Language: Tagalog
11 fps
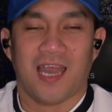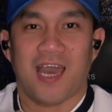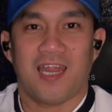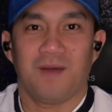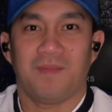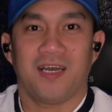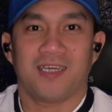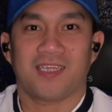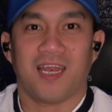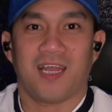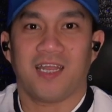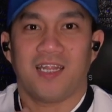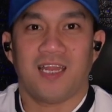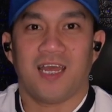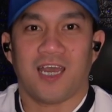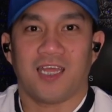Alam lang talaga
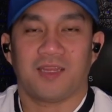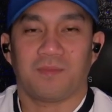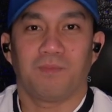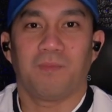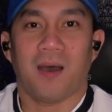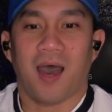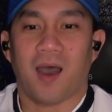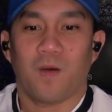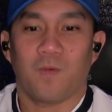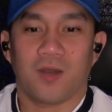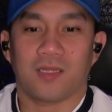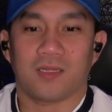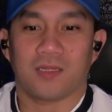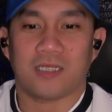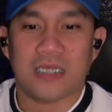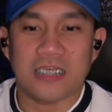ni lahat, bawat
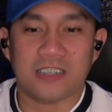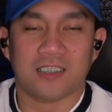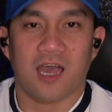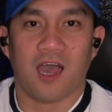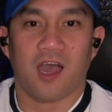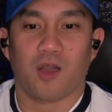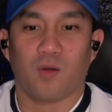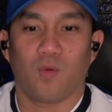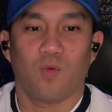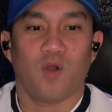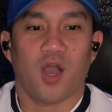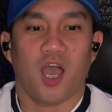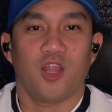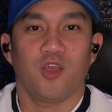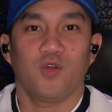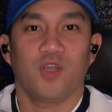isa, kung
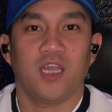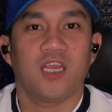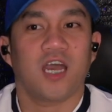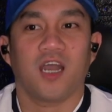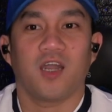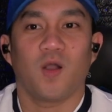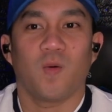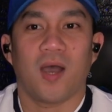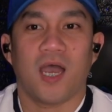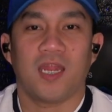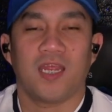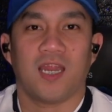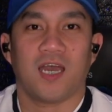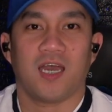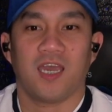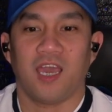ano yung ginagawa
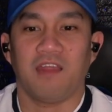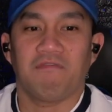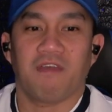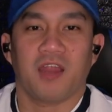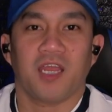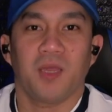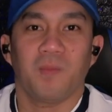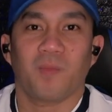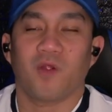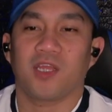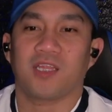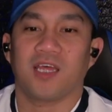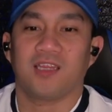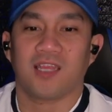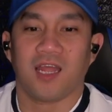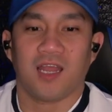nila. And very
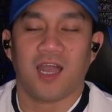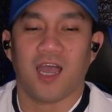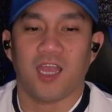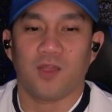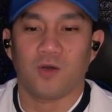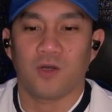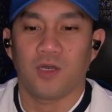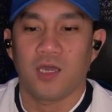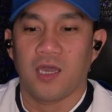important talaga, no?